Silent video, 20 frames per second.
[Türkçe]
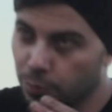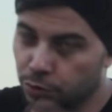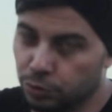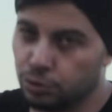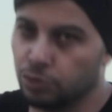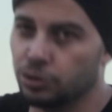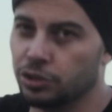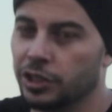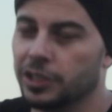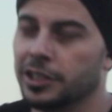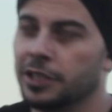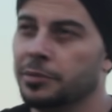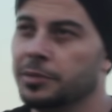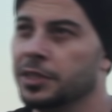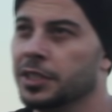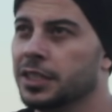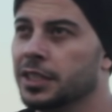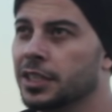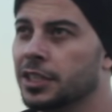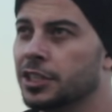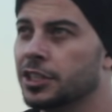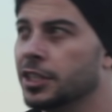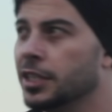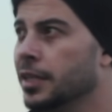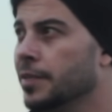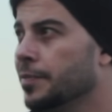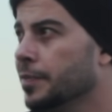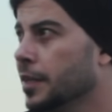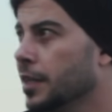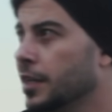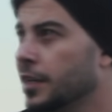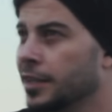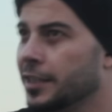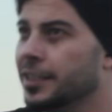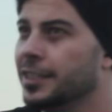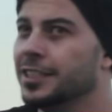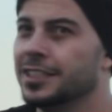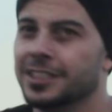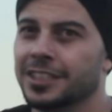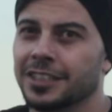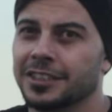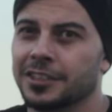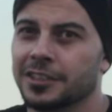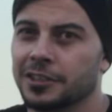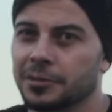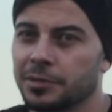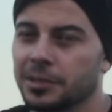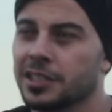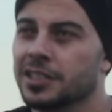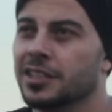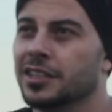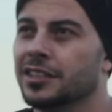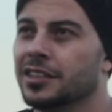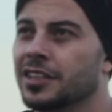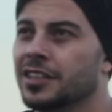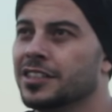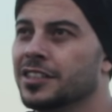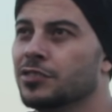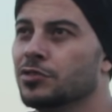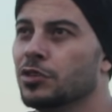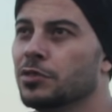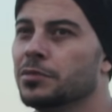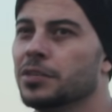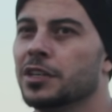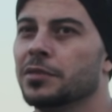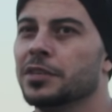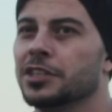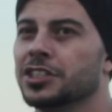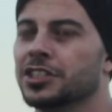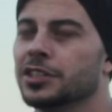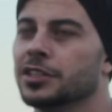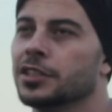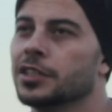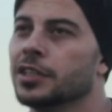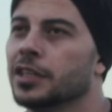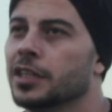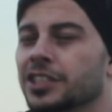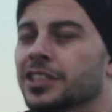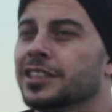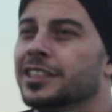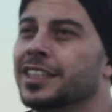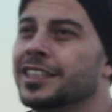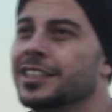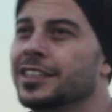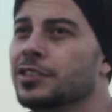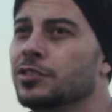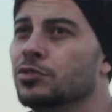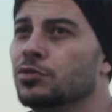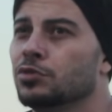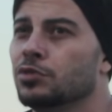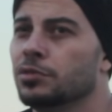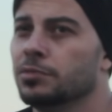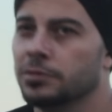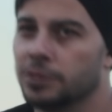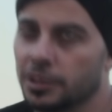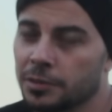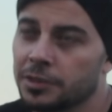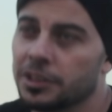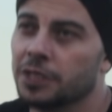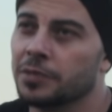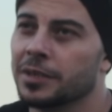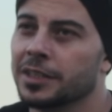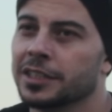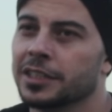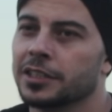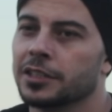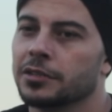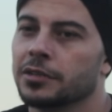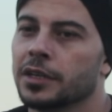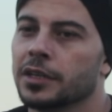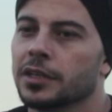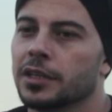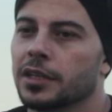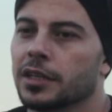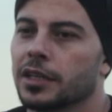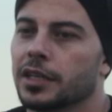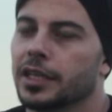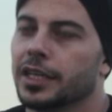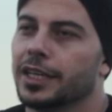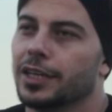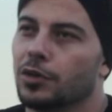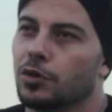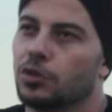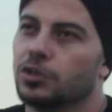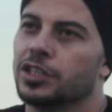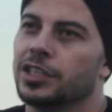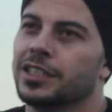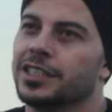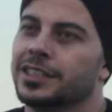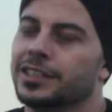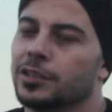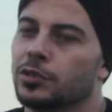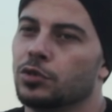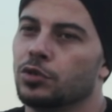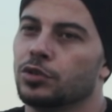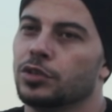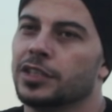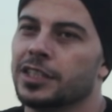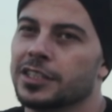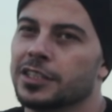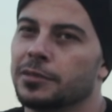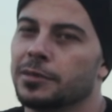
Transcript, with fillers: Bu tür şeyler biriktikçe Haliyle insanlarda biraz daha tatsız olmaya başladı. Dediğin durum tabii ki bende de var. Özellikle korona